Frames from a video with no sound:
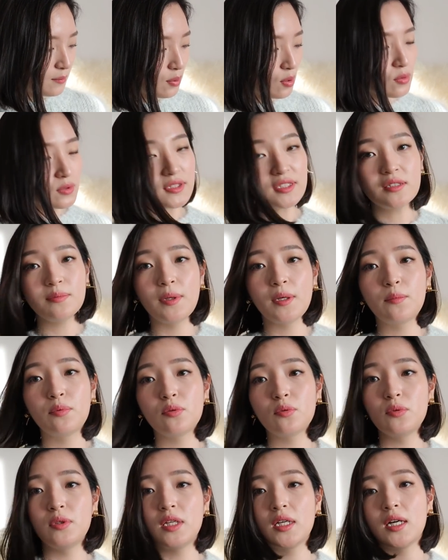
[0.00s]
폭스 백
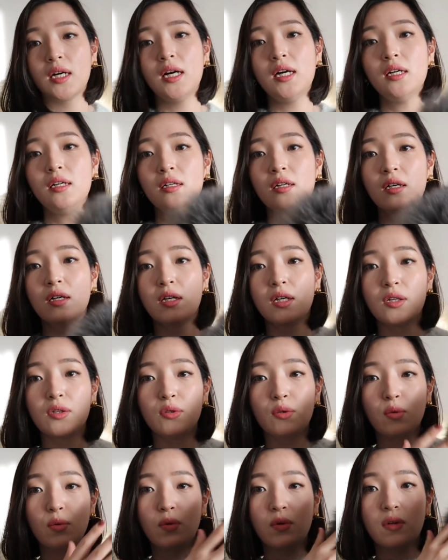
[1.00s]
퍼센트니까
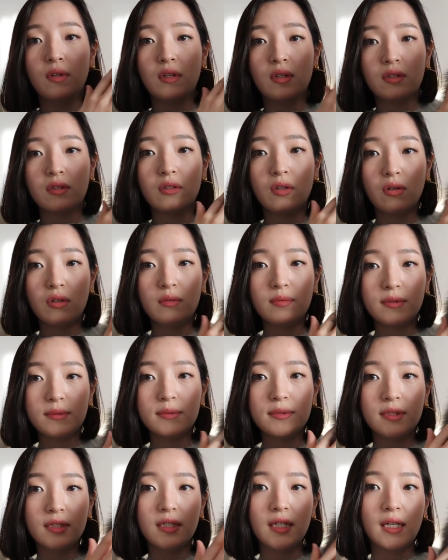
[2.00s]
요 털
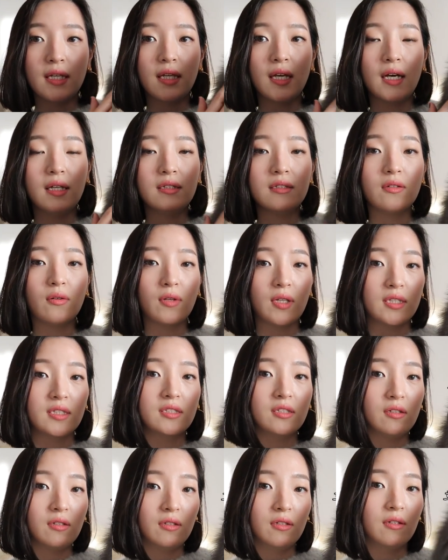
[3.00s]
부분을 얘기하는
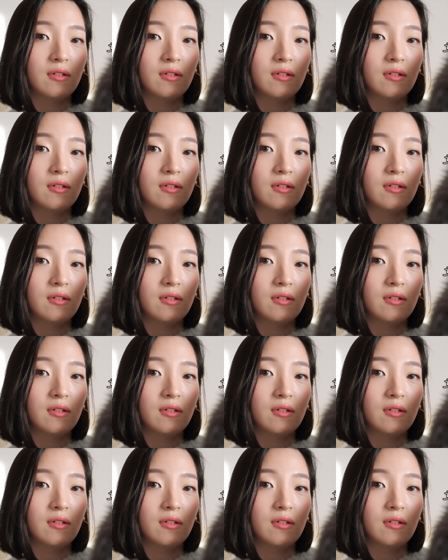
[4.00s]
거겠죠?